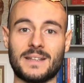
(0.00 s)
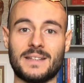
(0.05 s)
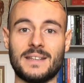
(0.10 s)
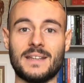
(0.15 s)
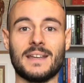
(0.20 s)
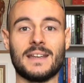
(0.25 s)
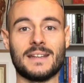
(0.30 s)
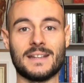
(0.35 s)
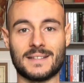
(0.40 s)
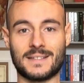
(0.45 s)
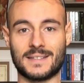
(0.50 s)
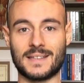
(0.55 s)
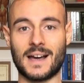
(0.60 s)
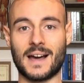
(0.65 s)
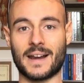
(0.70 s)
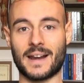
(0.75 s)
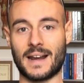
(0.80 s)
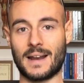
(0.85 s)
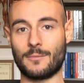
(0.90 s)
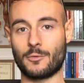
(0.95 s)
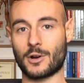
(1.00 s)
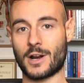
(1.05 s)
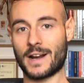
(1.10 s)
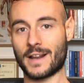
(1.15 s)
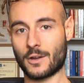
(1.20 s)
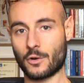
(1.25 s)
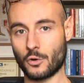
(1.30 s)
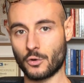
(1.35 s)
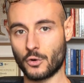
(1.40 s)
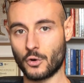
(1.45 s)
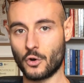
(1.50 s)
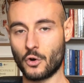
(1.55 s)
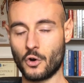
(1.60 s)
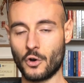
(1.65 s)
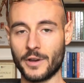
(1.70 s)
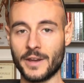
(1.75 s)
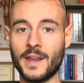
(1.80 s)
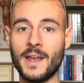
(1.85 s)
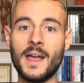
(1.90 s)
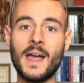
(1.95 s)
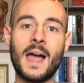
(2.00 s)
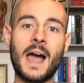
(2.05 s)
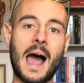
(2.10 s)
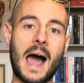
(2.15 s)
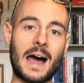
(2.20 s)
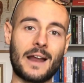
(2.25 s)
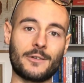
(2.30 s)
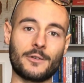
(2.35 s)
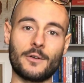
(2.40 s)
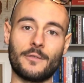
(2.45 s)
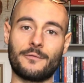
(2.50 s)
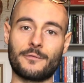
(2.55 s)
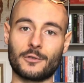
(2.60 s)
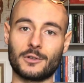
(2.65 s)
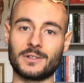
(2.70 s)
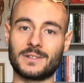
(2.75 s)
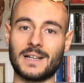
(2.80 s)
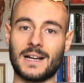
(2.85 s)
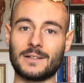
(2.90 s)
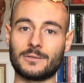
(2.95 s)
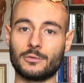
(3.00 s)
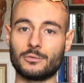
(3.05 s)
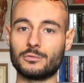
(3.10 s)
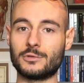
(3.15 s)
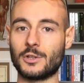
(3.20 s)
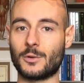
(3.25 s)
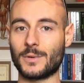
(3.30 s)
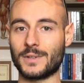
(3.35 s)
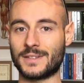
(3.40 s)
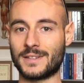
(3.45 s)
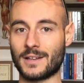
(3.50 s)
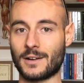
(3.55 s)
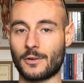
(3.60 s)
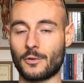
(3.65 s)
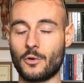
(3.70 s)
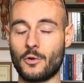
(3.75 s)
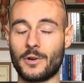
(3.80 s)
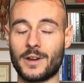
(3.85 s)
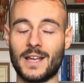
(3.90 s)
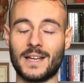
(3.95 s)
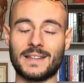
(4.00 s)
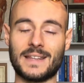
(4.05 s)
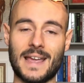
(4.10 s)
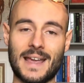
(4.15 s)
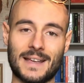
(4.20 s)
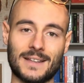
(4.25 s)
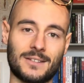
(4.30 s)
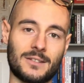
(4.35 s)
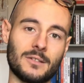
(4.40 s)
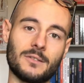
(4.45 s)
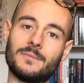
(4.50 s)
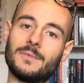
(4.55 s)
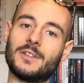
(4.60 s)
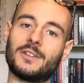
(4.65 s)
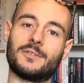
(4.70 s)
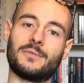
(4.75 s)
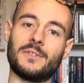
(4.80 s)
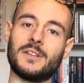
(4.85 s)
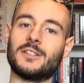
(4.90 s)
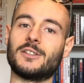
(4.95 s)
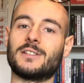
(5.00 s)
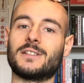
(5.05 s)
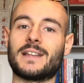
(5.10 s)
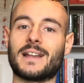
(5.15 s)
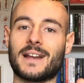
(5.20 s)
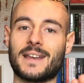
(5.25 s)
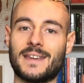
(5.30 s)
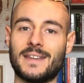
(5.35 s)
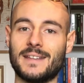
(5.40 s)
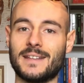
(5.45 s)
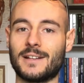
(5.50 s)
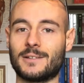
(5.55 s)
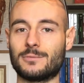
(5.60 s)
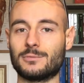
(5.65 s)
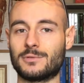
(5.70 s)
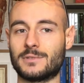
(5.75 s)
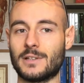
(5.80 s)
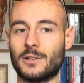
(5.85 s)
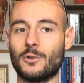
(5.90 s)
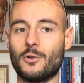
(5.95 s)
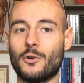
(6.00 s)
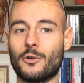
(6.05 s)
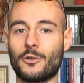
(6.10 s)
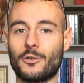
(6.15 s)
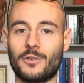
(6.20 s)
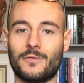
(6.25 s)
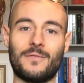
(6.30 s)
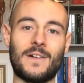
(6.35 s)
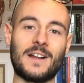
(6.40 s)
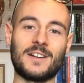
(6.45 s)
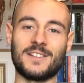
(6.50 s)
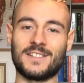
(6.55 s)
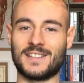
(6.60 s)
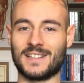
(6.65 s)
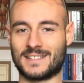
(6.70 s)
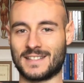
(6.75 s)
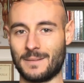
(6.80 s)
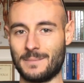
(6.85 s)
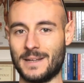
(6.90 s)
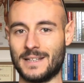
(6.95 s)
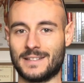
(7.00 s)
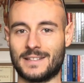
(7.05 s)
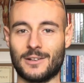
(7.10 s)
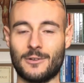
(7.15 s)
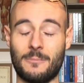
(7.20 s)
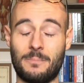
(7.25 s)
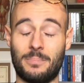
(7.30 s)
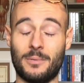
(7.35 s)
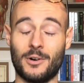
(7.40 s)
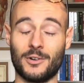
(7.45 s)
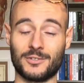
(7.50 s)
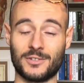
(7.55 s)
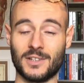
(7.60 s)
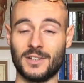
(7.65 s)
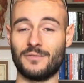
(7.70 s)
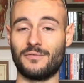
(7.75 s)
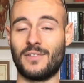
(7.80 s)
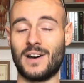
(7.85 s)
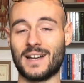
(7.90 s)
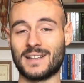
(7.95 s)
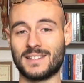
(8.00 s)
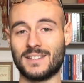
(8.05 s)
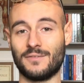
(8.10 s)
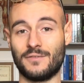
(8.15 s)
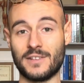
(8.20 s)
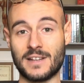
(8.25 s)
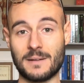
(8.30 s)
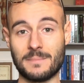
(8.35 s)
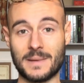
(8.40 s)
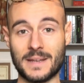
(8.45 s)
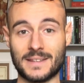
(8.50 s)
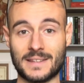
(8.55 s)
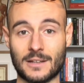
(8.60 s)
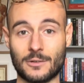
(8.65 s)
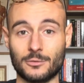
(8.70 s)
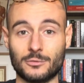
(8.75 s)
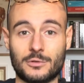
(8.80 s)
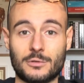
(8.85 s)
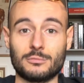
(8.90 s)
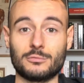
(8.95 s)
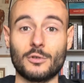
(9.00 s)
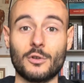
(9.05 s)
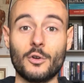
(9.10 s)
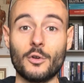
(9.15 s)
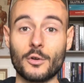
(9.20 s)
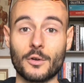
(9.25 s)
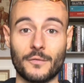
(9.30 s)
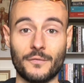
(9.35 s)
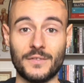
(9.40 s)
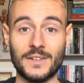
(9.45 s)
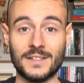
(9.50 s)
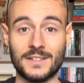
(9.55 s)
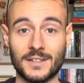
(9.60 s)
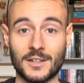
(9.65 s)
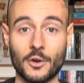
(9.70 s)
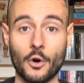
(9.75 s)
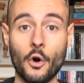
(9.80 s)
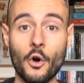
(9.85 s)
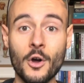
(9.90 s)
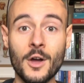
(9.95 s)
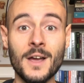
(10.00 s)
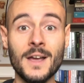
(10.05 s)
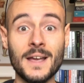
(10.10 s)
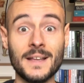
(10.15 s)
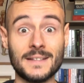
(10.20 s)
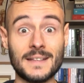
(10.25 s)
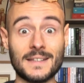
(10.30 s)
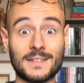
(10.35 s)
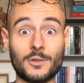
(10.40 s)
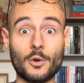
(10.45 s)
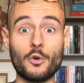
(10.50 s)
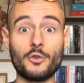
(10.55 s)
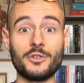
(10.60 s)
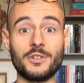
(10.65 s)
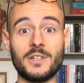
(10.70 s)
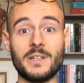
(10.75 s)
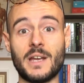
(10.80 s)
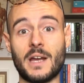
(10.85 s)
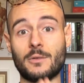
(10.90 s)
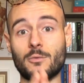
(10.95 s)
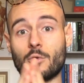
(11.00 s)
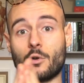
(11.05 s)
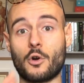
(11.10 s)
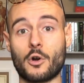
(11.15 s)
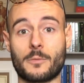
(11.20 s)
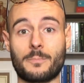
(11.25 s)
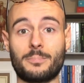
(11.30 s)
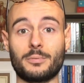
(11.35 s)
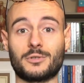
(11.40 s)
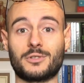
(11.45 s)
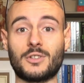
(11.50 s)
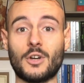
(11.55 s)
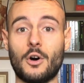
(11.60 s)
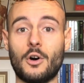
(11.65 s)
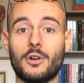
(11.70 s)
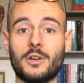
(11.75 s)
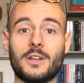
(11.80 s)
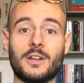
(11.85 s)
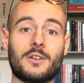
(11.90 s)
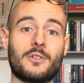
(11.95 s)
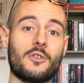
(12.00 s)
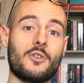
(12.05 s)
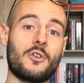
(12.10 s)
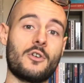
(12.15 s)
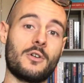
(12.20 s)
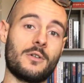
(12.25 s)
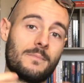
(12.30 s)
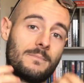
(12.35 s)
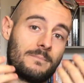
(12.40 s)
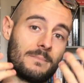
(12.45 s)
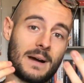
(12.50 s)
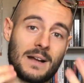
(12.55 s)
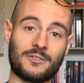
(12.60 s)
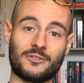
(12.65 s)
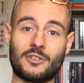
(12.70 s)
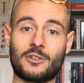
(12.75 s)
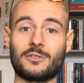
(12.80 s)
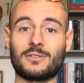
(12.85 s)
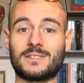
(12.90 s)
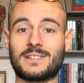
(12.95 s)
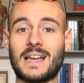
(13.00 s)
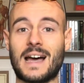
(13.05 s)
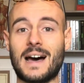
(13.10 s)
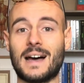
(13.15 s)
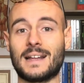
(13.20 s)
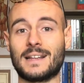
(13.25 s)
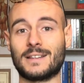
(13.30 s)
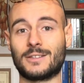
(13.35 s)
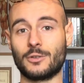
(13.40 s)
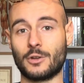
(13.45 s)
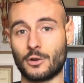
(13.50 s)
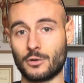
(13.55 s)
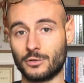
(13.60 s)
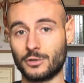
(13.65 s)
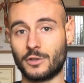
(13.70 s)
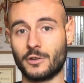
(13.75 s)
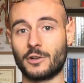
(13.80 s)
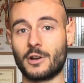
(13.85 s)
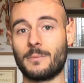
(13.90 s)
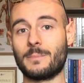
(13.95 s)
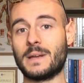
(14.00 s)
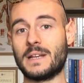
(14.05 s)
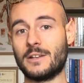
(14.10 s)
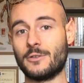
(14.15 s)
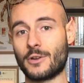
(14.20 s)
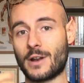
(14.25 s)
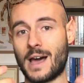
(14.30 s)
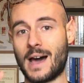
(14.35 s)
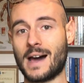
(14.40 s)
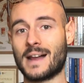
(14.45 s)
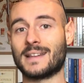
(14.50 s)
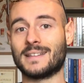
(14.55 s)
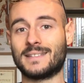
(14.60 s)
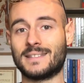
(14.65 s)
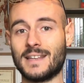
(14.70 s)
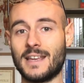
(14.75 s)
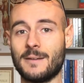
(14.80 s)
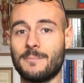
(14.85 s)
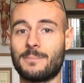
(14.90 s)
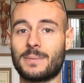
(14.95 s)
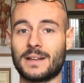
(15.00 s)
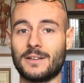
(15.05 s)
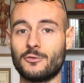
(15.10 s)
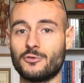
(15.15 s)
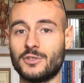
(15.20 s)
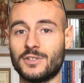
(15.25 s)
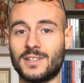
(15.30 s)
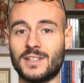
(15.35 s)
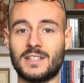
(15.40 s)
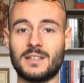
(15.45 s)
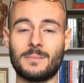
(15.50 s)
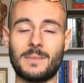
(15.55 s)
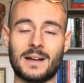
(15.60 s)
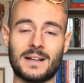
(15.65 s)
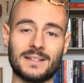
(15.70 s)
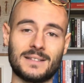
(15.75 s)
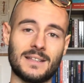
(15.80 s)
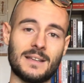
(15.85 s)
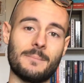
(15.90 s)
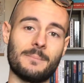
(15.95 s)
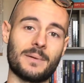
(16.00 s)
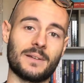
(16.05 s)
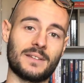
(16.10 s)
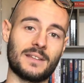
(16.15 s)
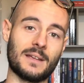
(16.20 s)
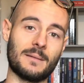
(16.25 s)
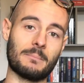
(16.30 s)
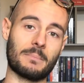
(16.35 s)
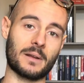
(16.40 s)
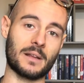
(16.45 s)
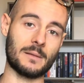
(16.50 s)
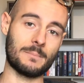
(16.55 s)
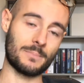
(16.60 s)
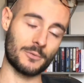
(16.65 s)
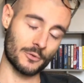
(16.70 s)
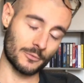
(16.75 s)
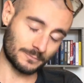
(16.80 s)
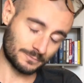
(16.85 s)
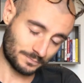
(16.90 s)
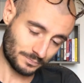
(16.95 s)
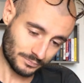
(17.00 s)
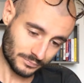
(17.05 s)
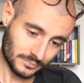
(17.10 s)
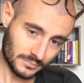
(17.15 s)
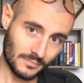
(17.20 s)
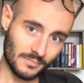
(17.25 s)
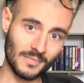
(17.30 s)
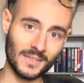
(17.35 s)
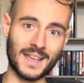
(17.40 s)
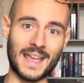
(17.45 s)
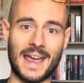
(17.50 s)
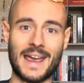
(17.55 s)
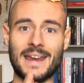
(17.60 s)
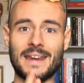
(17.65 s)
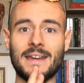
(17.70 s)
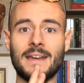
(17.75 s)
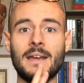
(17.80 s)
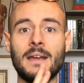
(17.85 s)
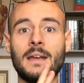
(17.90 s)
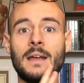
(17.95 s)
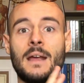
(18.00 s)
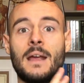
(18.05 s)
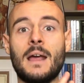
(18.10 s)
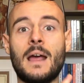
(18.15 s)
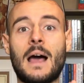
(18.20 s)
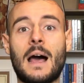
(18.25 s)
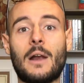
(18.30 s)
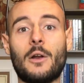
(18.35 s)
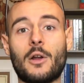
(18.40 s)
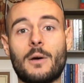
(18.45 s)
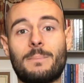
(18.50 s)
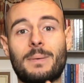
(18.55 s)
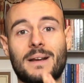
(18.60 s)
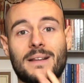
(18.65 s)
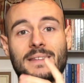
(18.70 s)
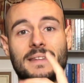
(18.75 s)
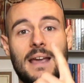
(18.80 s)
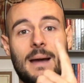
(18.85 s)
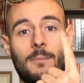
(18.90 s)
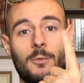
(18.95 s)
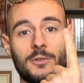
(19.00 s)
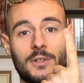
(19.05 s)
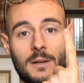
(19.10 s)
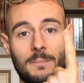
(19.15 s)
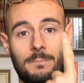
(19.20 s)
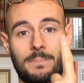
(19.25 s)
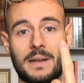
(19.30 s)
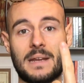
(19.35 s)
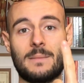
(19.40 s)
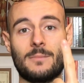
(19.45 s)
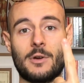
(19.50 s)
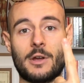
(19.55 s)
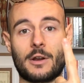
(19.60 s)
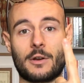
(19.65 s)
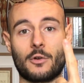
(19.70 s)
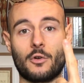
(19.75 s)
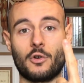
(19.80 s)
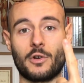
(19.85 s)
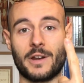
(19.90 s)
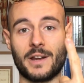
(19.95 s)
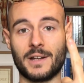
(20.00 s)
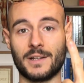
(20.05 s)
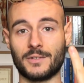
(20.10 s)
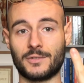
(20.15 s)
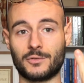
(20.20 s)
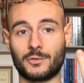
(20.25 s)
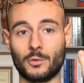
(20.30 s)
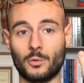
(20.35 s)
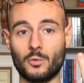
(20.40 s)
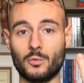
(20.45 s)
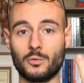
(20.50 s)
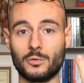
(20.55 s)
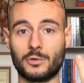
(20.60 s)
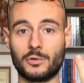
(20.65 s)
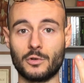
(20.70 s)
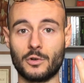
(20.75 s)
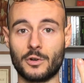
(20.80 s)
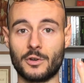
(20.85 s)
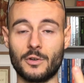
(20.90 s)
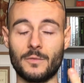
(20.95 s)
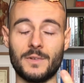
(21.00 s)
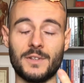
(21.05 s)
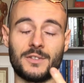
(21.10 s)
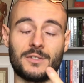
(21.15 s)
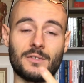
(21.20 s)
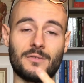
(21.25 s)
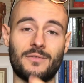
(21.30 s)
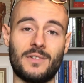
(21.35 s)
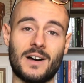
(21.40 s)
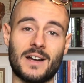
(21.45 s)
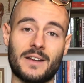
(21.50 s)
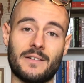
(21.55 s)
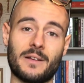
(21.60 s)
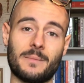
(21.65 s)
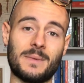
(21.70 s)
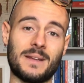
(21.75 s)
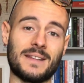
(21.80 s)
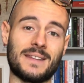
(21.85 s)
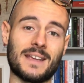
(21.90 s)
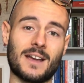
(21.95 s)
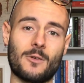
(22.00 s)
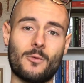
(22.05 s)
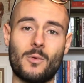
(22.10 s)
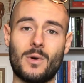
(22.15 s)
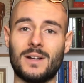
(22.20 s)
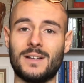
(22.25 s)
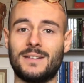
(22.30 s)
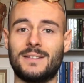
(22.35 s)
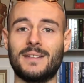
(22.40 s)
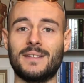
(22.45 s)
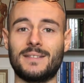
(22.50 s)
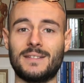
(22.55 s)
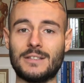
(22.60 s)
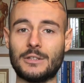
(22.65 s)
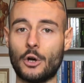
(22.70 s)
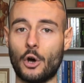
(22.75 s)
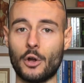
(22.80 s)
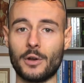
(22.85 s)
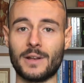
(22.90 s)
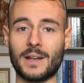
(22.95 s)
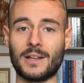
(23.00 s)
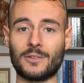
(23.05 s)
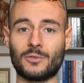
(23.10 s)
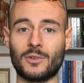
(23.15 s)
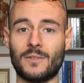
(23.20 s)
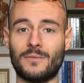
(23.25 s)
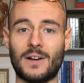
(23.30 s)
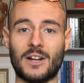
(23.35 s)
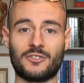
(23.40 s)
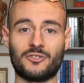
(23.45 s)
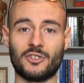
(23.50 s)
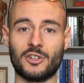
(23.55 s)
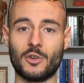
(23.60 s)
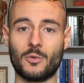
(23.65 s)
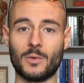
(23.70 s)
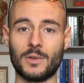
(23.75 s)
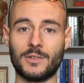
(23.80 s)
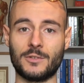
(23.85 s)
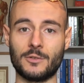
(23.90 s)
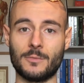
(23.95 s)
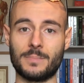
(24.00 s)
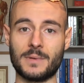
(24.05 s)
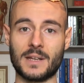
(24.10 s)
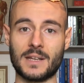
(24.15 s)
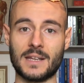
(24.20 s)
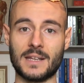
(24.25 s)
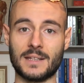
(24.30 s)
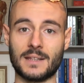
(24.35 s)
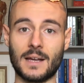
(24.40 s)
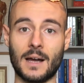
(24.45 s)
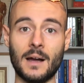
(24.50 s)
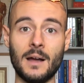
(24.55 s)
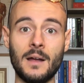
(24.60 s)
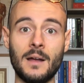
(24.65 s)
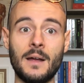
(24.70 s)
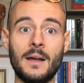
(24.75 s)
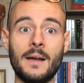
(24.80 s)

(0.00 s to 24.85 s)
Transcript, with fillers: di iniziare a lavorare con noi hanno affrontato tutti questi errori adesso, vi sfido ad andare a chiedere a tutte loro, fanno esattamente l'opposto di fatti, finalmente hanno ottenuto il loro fisico dei sogni, hanno un corpo tonico, mangiano tanto e continuano a migliorare sempre, ogni settimana sempre, sempre di più. Ok? Allora partiamo dal primo errore in assoluto che ho visto fare veramente a qualsiasi donna sulla faccia di questo pianeta.